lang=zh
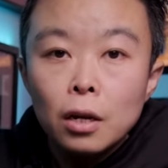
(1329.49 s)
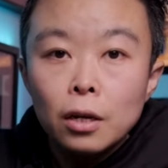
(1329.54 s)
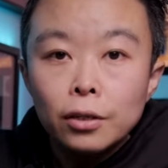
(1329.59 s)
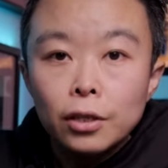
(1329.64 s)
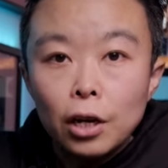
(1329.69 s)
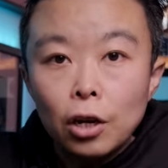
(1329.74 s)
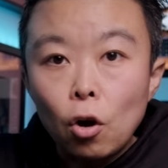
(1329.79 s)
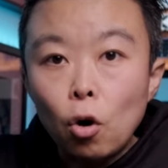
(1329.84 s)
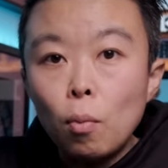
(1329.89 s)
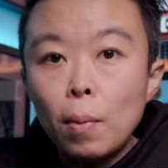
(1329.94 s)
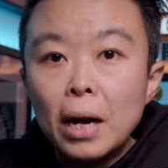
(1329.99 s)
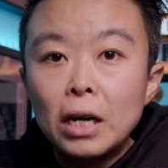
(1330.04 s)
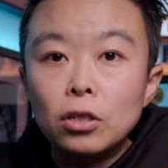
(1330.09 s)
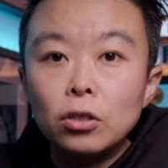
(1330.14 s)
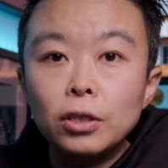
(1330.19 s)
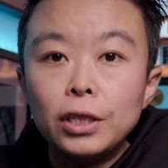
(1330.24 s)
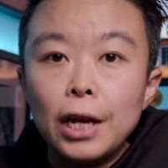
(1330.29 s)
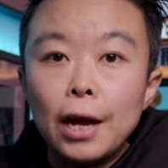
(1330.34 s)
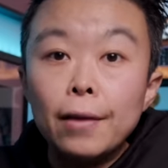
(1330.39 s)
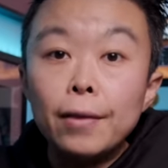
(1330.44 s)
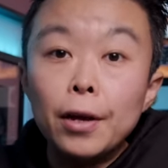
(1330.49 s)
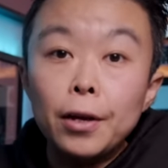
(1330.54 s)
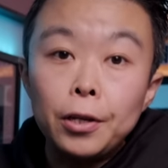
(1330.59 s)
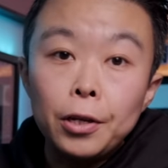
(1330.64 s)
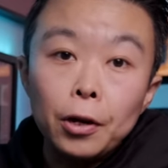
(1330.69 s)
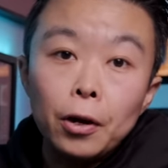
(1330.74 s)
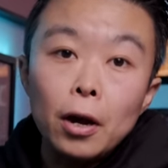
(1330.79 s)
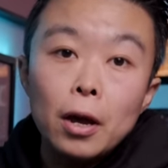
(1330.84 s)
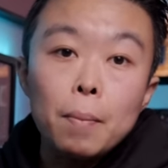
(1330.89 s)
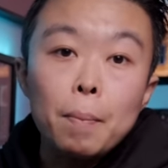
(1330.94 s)
在购买之前呢，
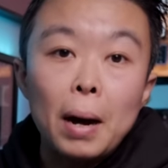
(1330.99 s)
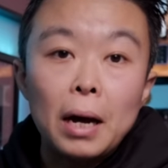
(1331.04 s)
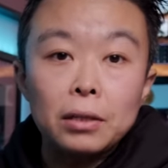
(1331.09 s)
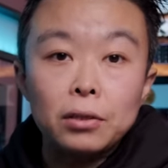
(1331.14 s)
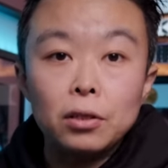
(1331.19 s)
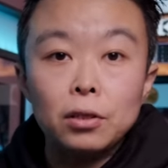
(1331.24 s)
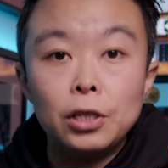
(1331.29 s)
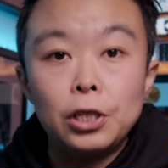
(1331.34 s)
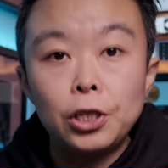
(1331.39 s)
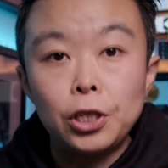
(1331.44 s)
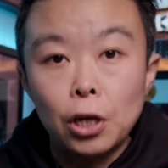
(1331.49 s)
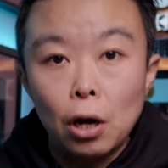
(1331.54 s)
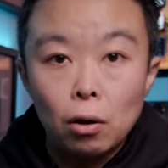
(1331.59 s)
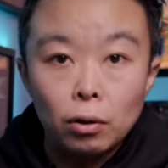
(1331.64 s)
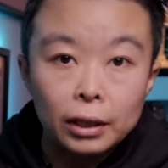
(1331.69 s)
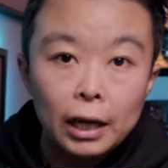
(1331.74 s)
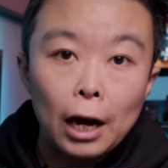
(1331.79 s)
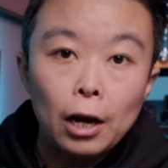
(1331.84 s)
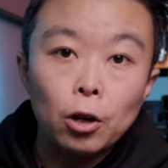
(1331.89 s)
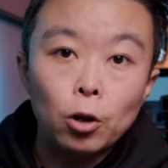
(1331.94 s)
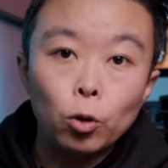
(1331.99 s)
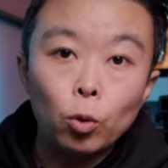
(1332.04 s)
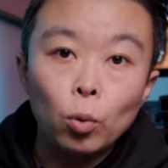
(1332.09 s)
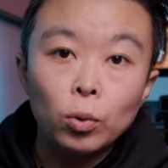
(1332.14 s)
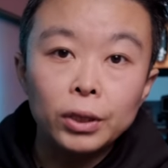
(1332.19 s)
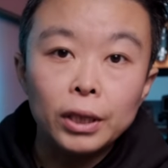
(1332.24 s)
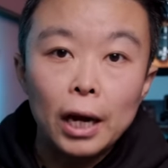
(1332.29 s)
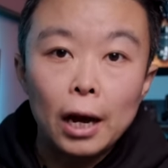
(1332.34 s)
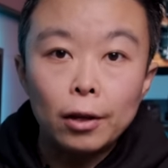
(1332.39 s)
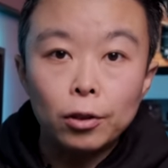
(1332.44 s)
您可以把自己想要带的
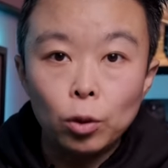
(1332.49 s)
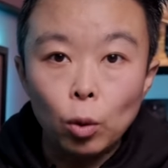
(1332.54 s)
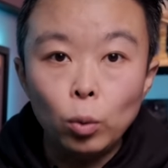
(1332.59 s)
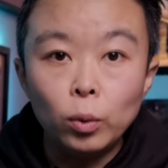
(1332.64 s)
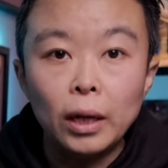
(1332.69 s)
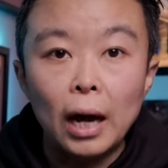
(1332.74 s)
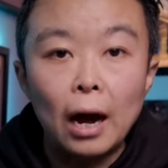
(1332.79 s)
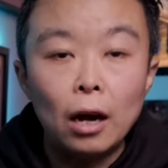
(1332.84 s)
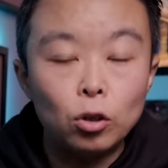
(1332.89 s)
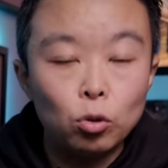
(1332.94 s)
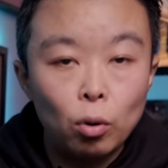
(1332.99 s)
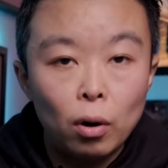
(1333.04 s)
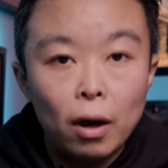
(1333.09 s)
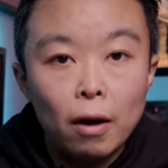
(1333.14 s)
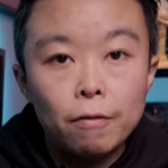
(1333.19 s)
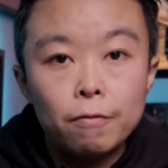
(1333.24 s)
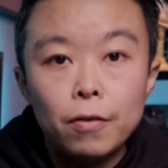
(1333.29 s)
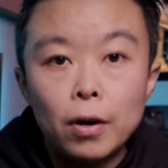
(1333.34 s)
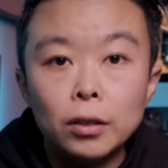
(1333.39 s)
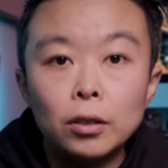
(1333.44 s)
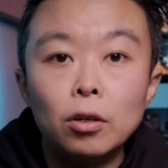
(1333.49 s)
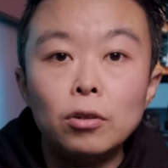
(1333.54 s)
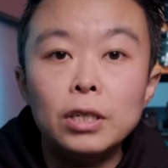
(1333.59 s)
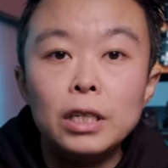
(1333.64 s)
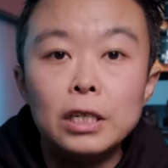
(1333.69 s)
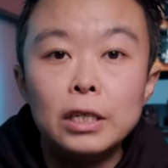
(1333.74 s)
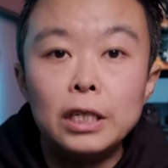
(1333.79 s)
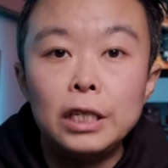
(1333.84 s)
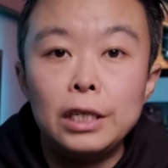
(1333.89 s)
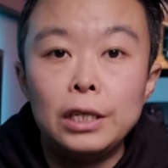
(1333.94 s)
东西啊都拿出来放到
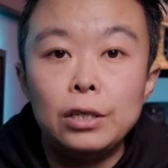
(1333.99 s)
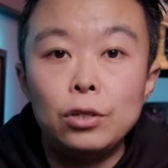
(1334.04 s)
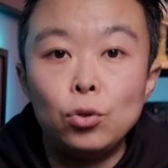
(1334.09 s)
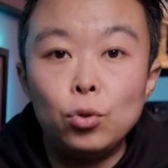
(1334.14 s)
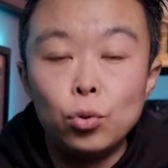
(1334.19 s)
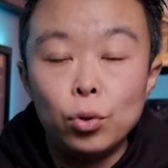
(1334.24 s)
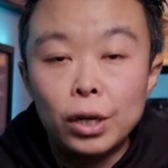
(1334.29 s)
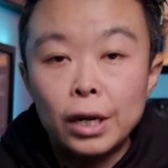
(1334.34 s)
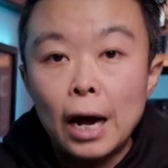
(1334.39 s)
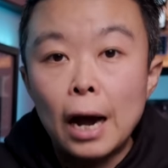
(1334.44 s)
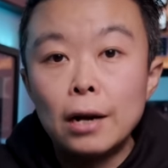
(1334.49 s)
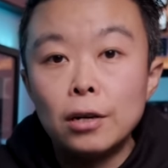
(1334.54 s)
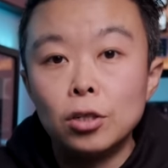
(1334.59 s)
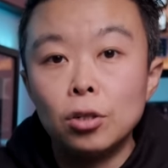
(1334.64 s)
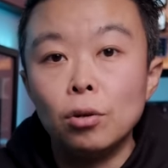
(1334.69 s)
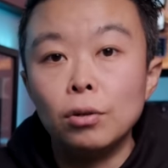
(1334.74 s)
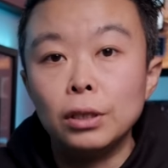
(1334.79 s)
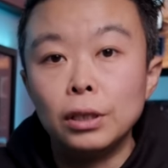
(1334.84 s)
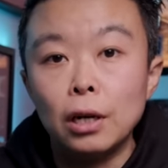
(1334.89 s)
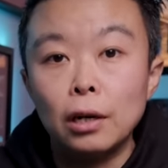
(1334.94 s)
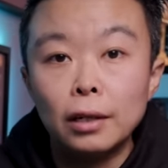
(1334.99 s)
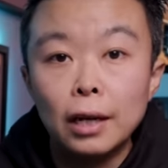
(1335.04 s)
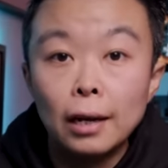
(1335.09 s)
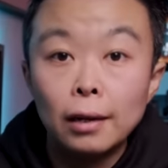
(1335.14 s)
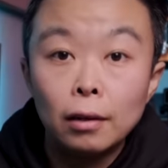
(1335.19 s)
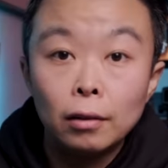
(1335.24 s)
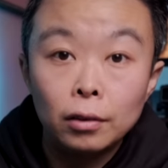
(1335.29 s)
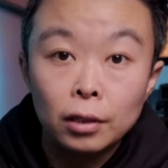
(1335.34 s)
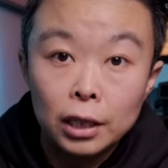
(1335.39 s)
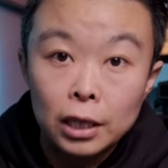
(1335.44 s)
一起，去感受一下它
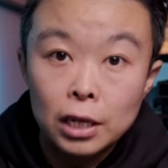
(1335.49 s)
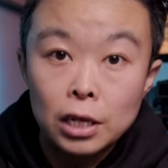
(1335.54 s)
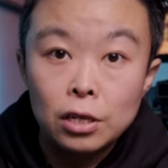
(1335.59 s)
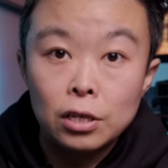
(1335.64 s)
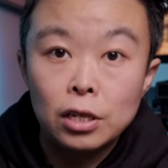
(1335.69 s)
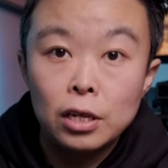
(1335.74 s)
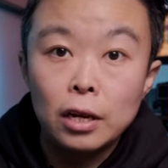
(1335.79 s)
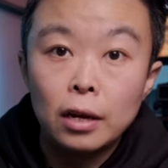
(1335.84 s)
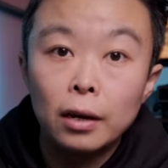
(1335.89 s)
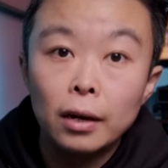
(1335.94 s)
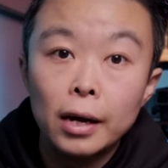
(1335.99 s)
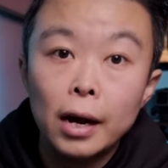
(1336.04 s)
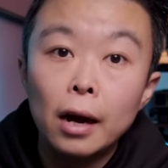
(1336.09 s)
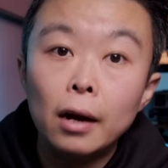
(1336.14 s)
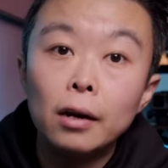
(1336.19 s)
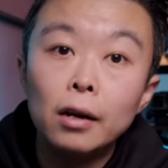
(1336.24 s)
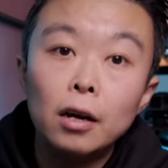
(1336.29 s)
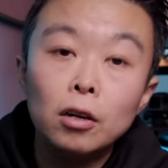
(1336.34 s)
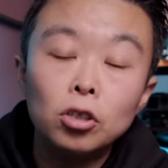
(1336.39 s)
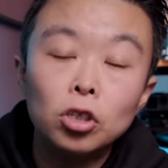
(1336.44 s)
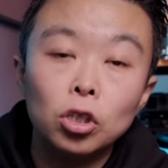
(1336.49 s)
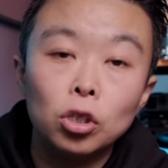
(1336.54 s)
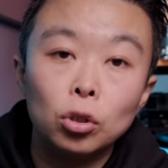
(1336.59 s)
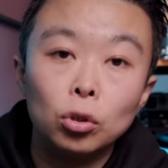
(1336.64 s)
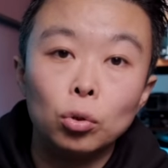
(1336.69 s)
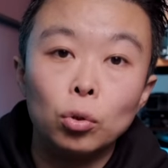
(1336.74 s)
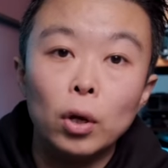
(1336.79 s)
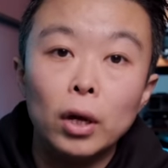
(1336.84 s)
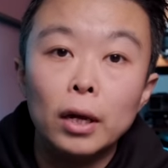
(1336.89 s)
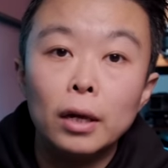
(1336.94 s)
的体积，量一量尺
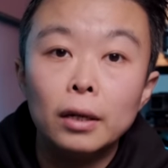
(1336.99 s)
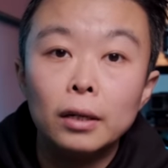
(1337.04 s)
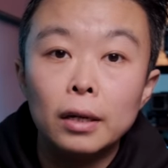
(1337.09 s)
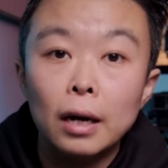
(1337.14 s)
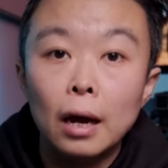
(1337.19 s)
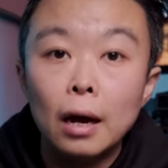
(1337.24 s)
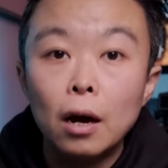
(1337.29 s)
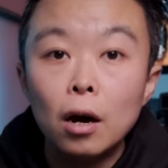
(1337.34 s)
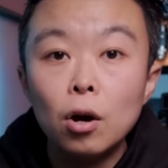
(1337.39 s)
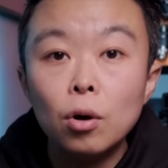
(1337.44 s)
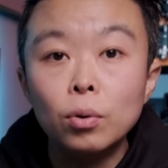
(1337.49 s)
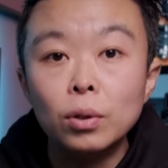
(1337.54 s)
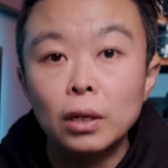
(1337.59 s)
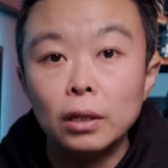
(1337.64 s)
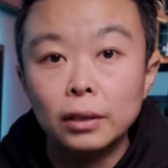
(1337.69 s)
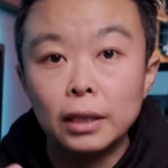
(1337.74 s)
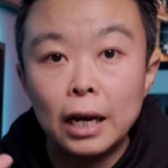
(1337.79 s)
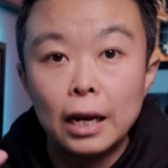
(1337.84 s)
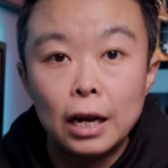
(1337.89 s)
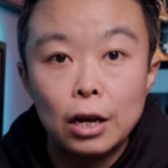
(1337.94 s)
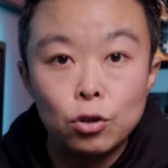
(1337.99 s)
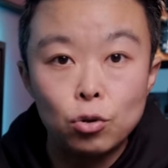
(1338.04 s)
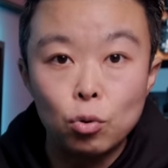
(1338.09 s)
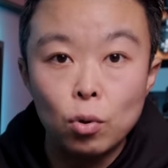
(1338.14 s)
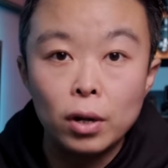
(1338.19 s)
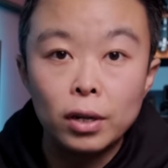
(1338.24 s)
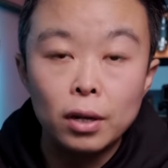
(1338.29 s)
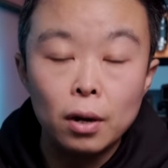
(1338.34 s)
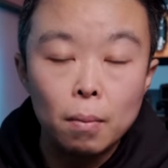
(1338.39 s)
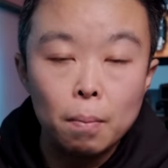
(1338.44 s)
寸，然后呢再来
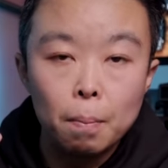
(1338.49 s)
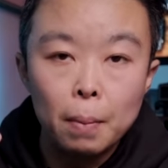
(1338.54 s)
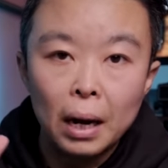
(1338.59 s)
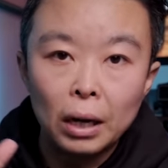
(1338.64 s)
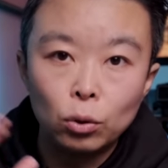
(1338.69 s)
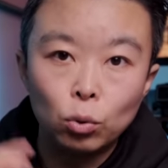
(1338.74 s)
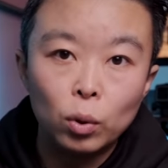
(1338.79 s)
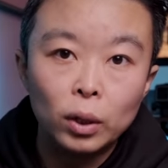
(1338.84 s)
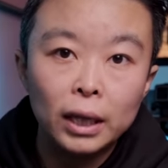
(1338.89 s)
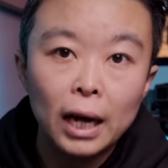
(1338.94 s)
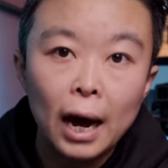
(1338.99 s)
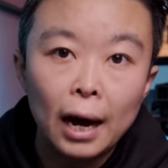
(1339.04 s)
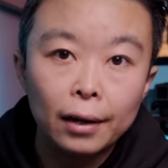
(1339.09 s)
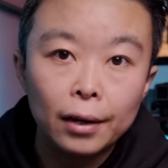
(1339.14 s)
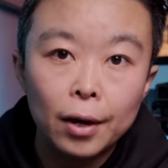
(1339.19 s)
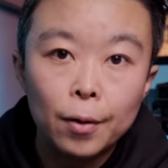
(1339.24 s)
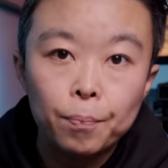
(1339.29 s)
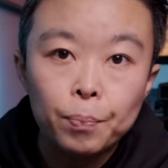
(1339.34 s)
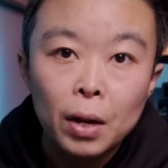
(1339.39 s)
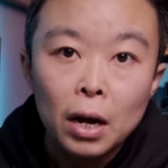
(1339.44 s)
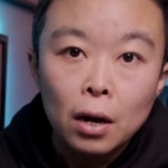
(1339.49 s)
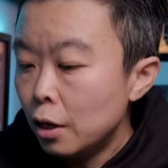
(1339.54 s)
决定买多大的。